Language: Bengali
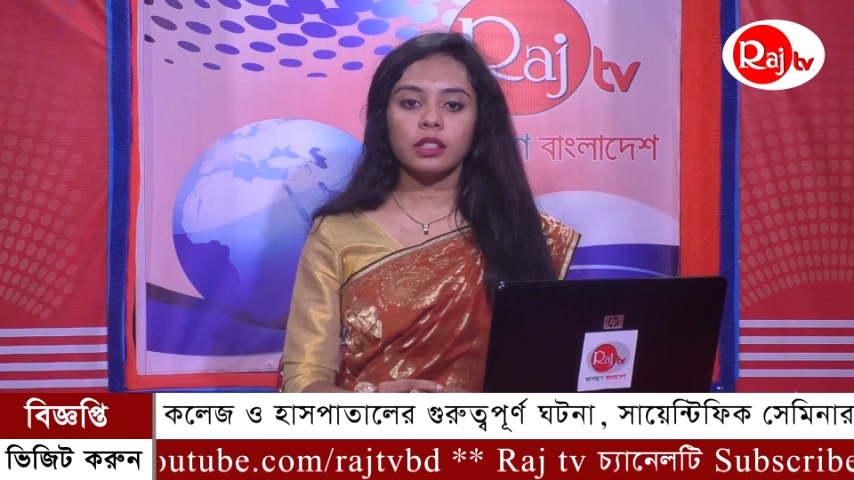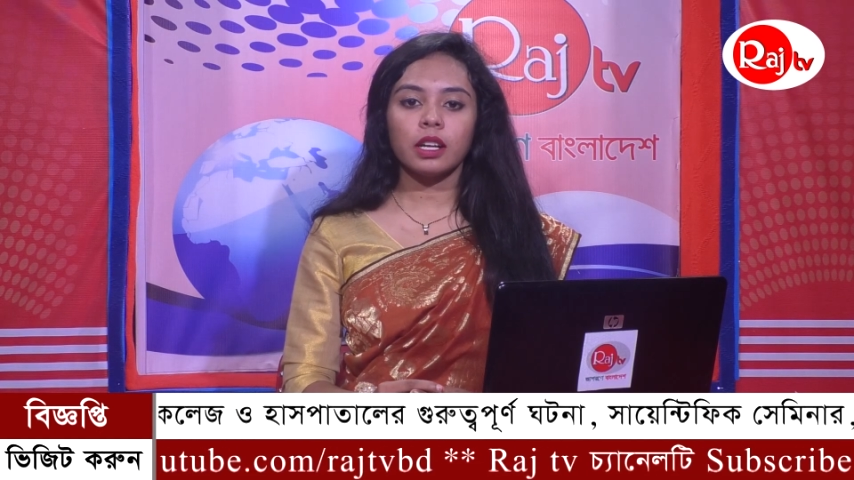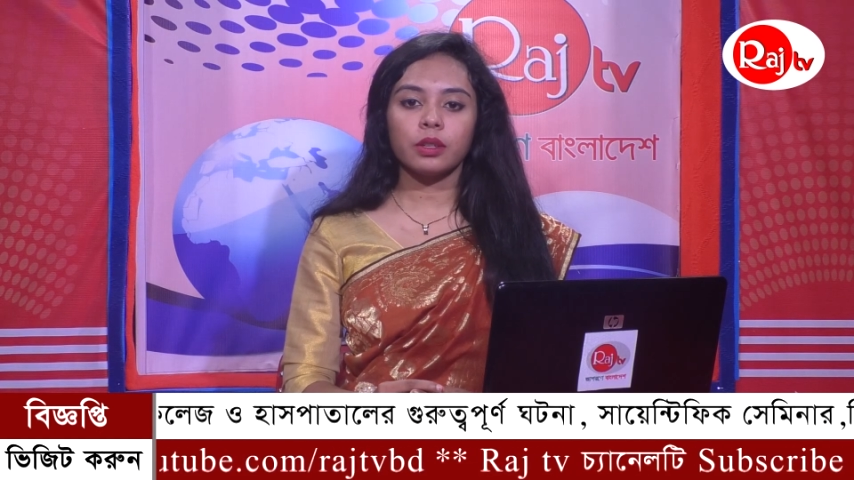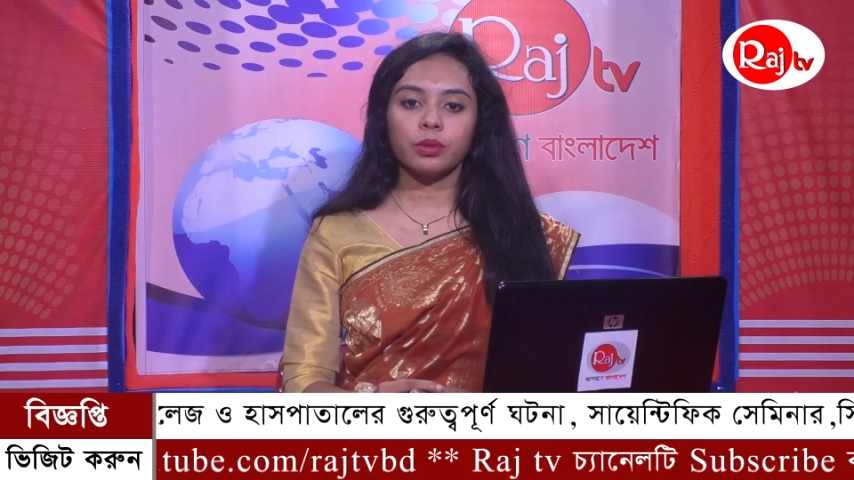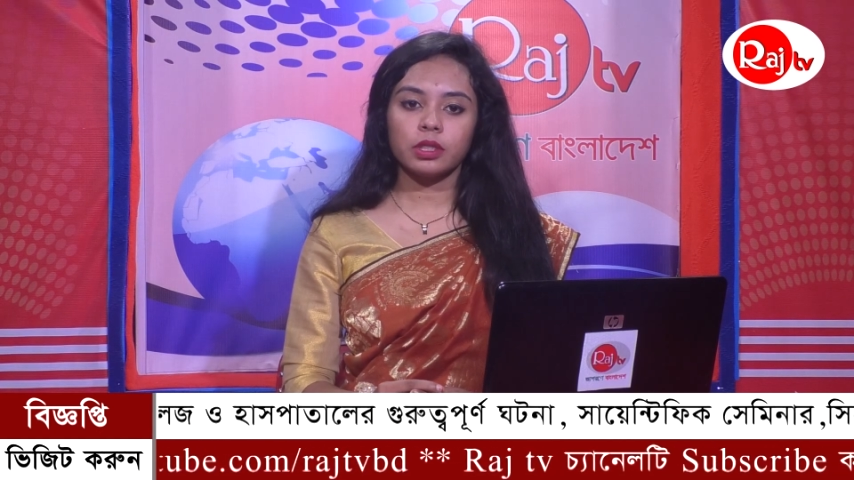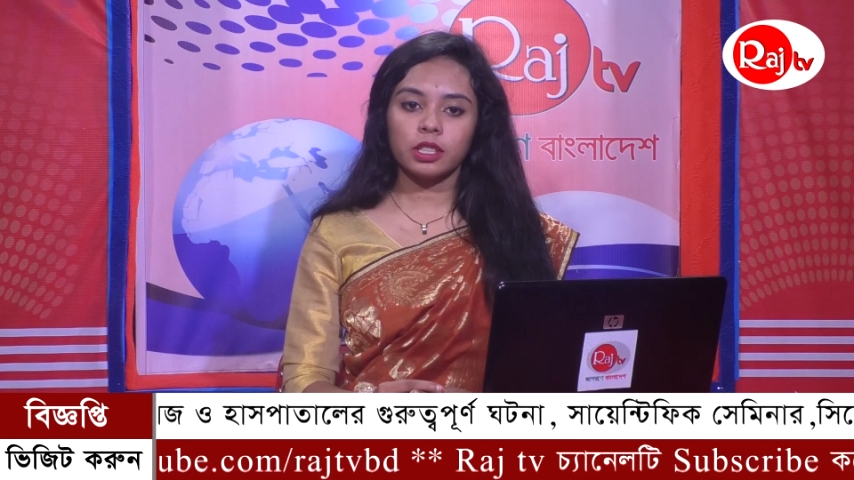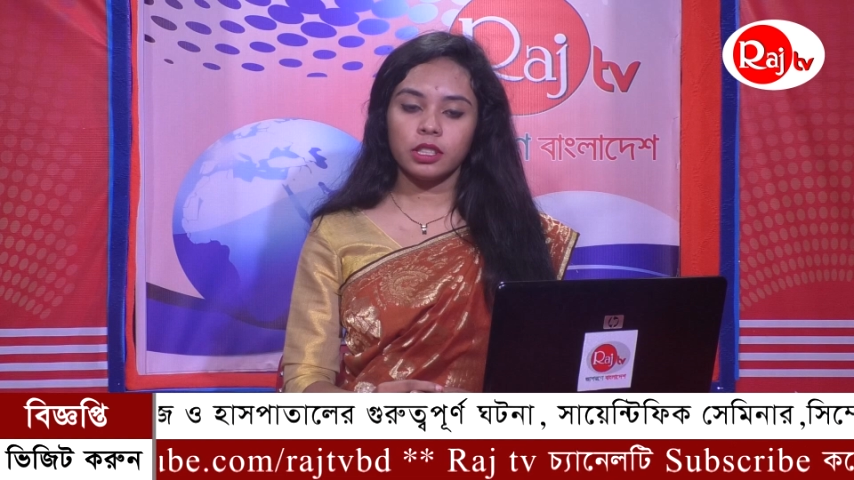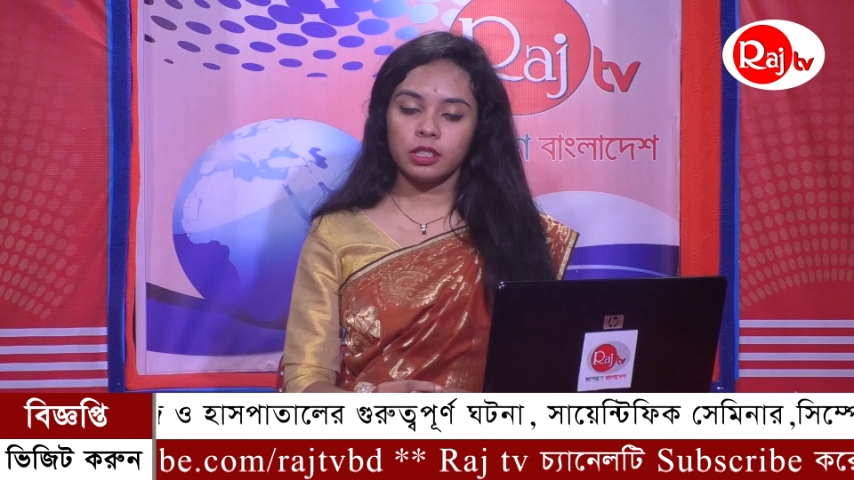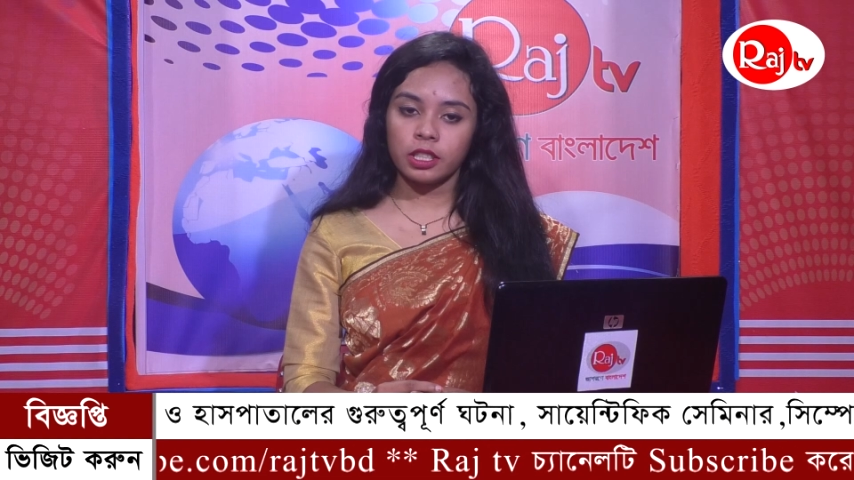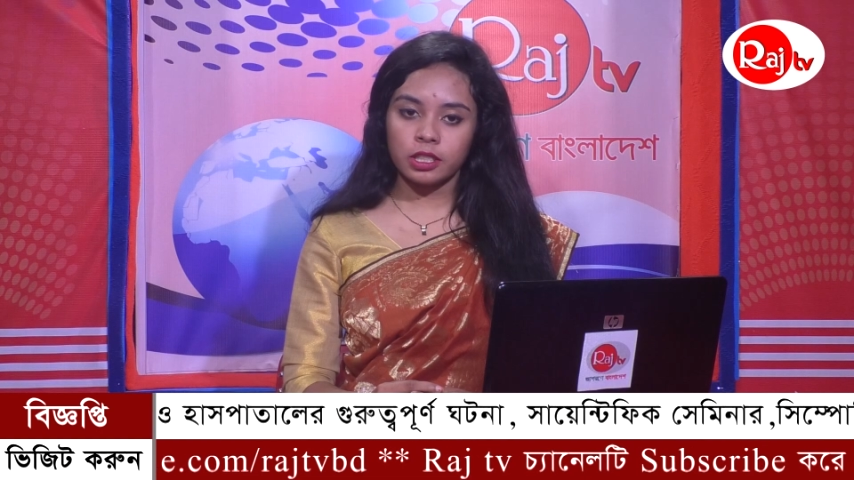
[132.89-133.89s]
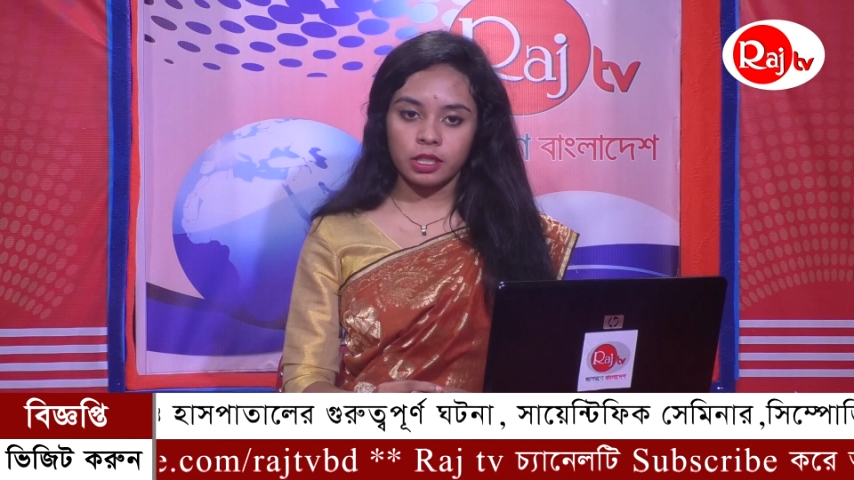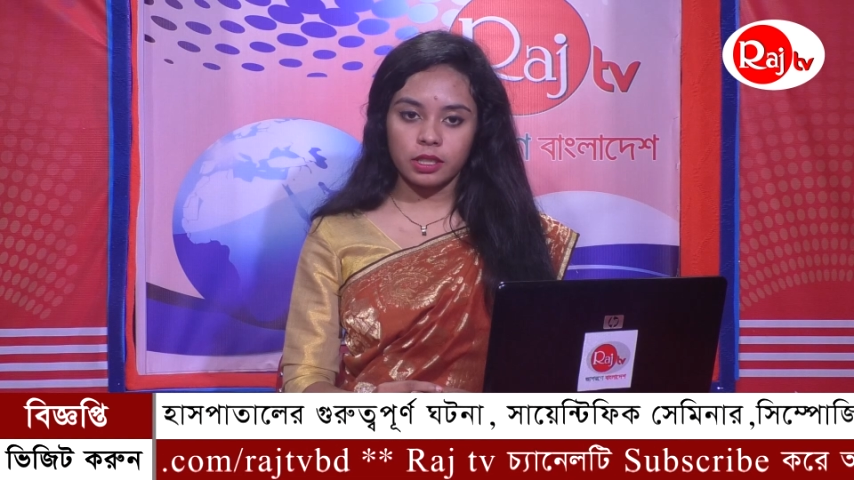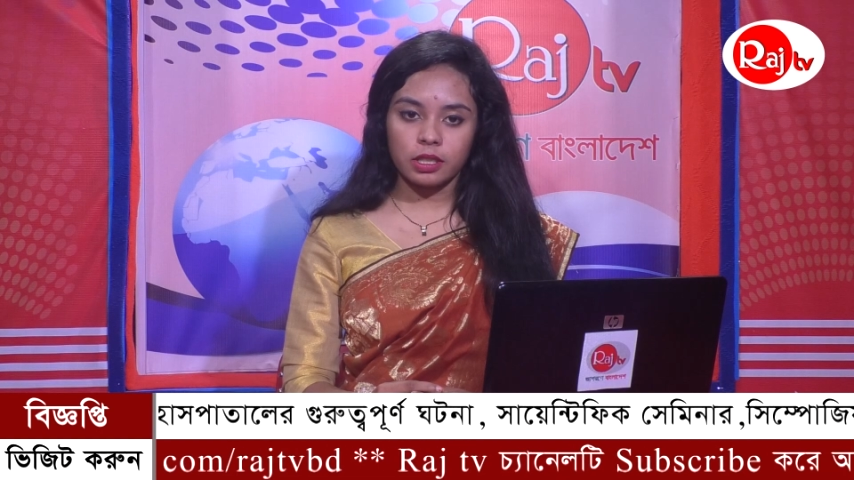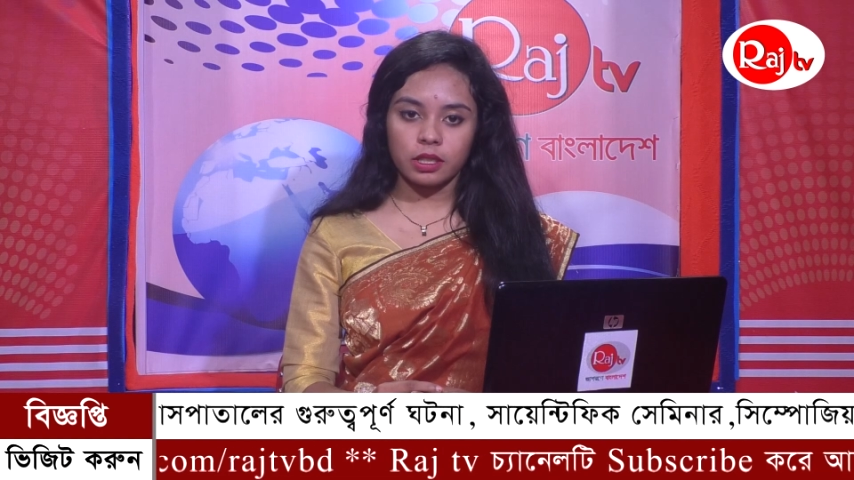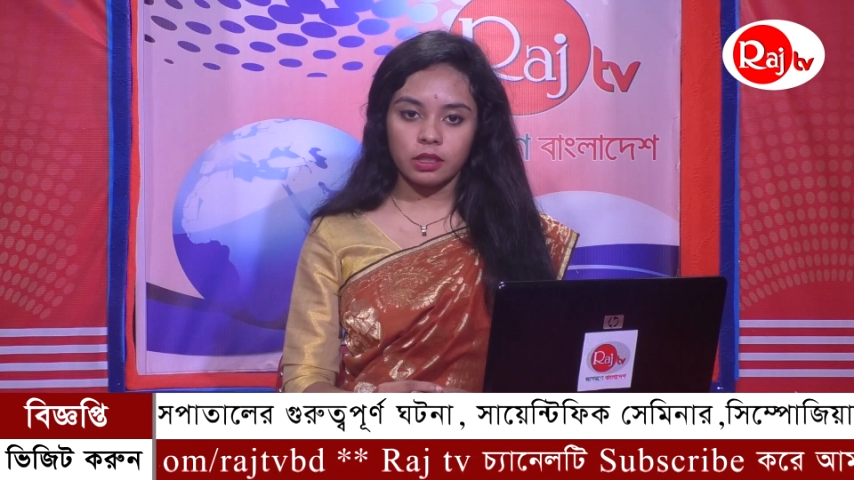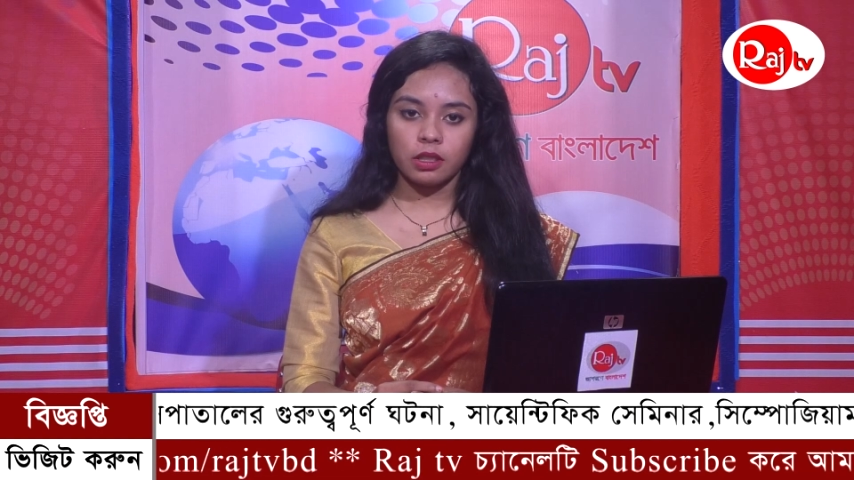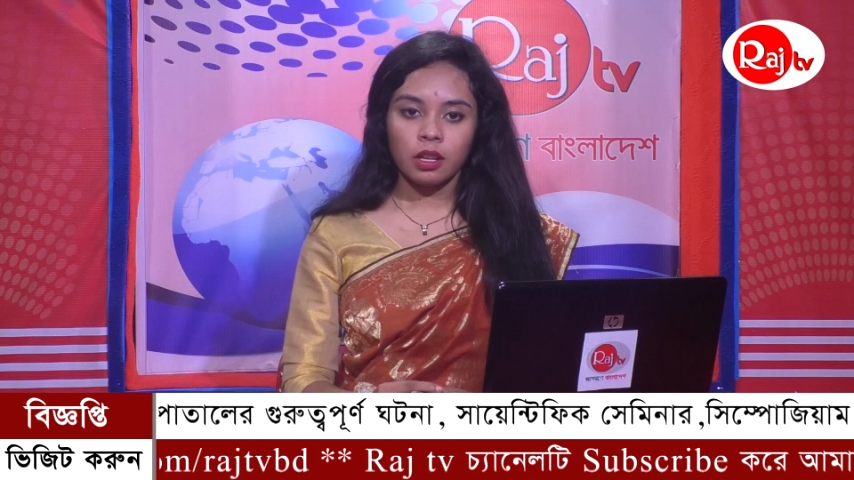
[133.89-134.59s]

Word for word: তা করতে নির্দেশ দিয়েছেন